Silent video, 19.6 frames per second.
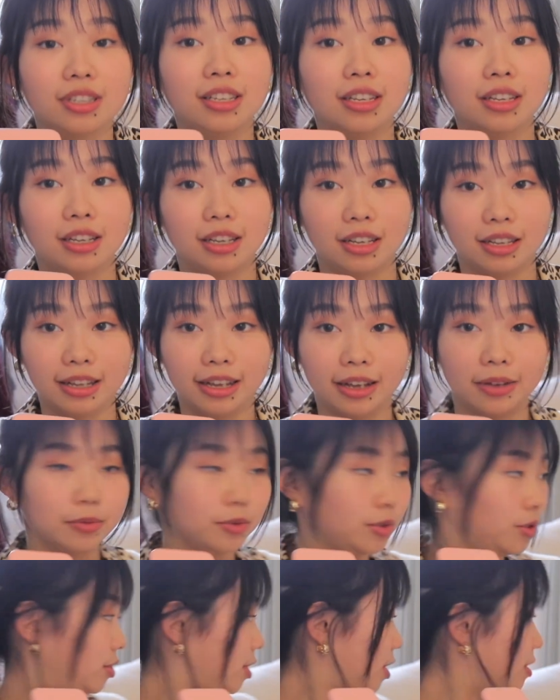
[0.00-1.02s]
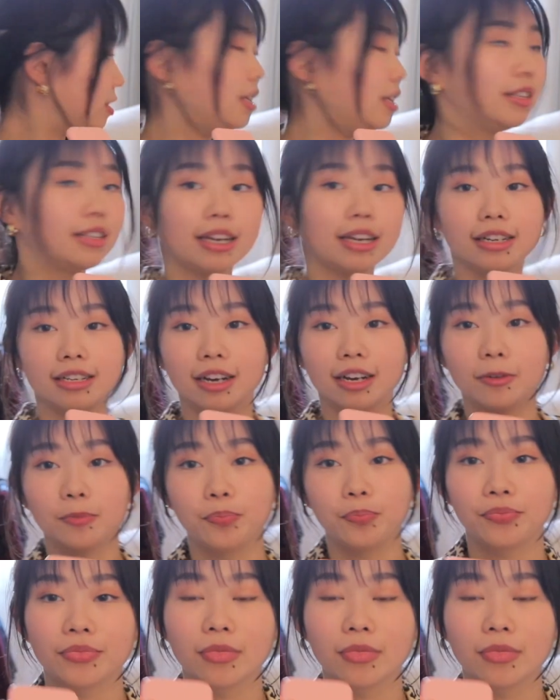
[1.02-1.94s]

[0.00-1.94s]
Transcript: 近一点，就像现在这样，